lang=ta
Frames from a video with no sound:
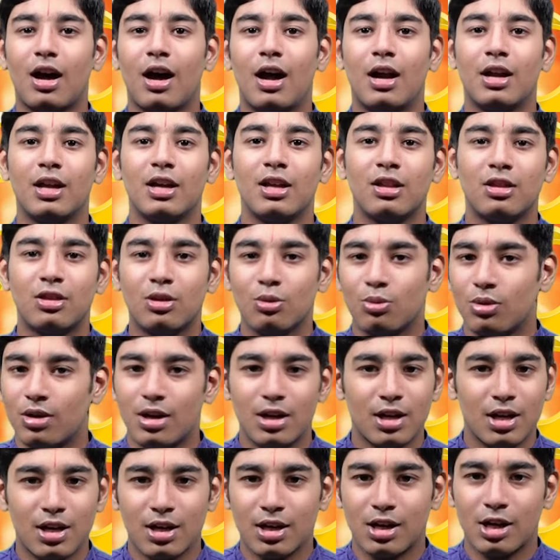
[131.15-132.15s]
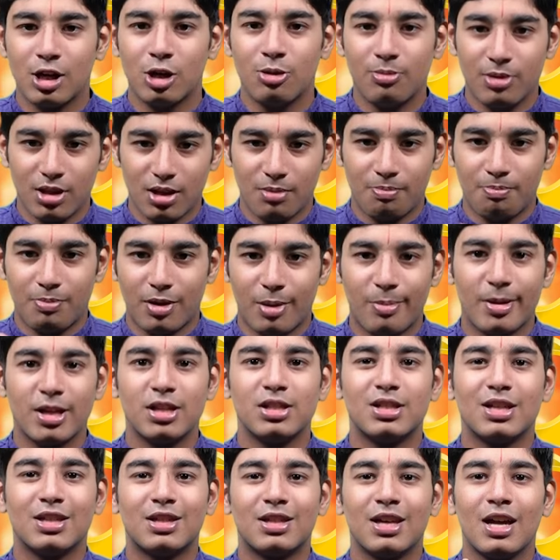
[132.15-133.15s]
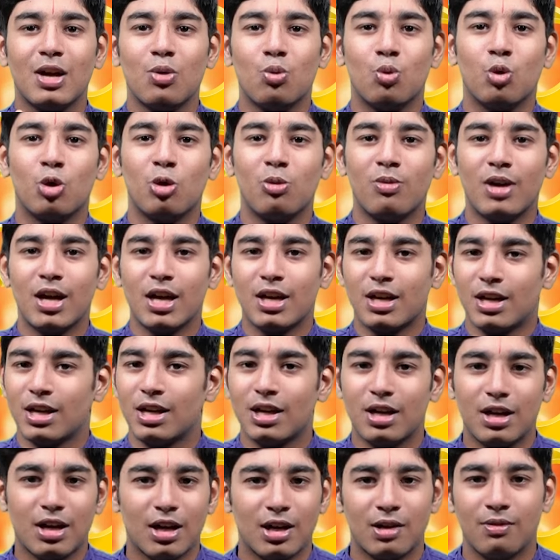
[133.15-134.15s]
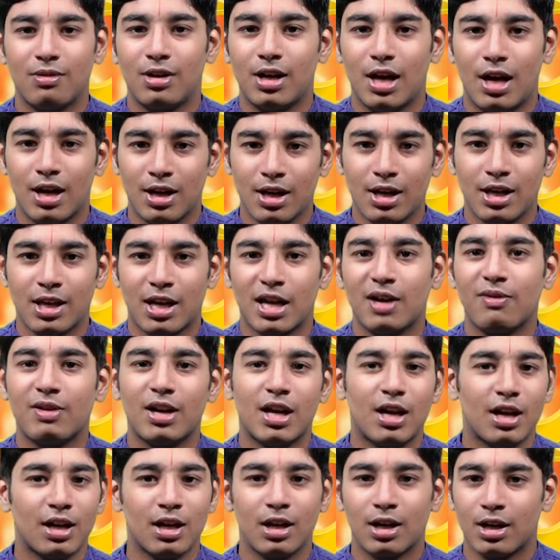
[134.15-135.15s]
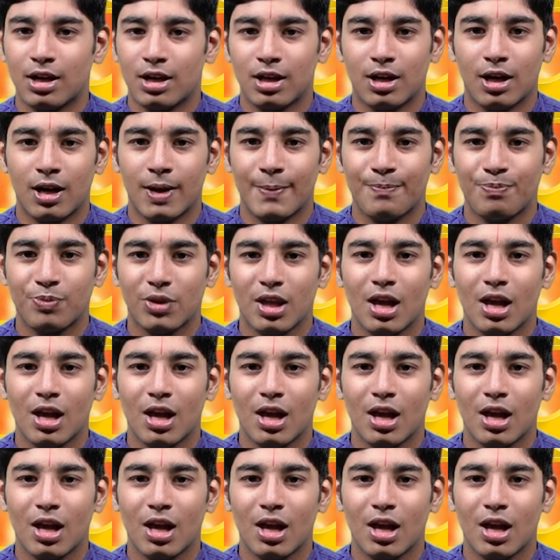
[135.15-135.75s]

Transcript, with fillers: அனைத்து உலகங்களையும் இந்த பிரபஞ்சத்தையே உருவாக்கின கடவுளாக இறைவனாக இருக்கிறார்